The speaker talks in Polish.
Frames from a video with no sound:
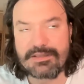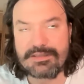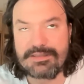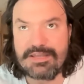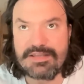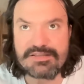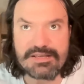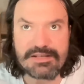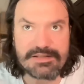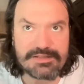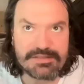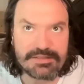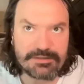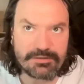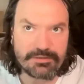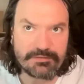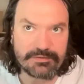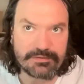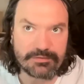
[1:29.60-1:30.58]
nie
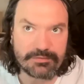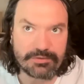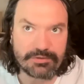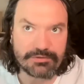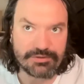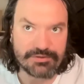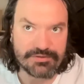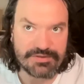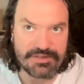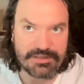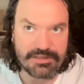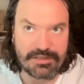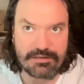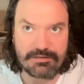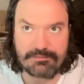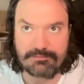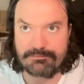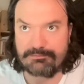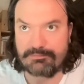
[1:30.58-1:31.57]
zaryzykował
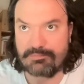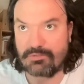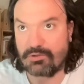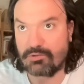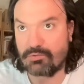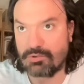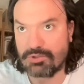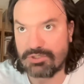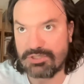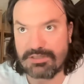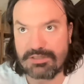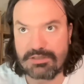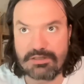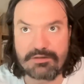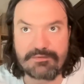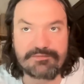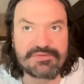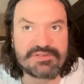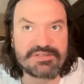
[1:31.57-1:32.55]
odrodzenia,
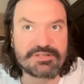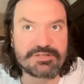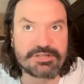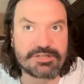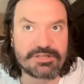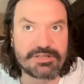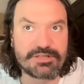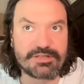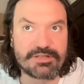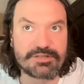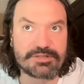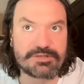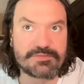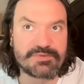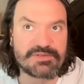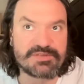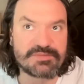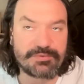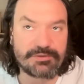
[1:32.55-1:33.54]
ogłoszenia, wskrzeszenia
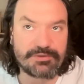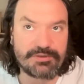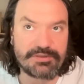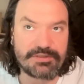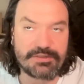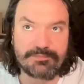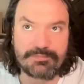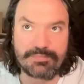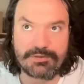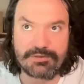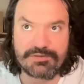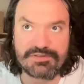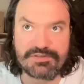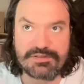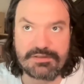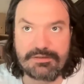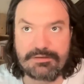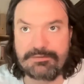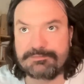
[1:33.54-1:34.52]
Rzeczpospolitej
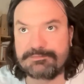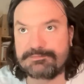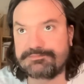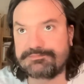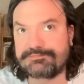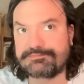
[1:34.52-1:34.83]
Polskiej,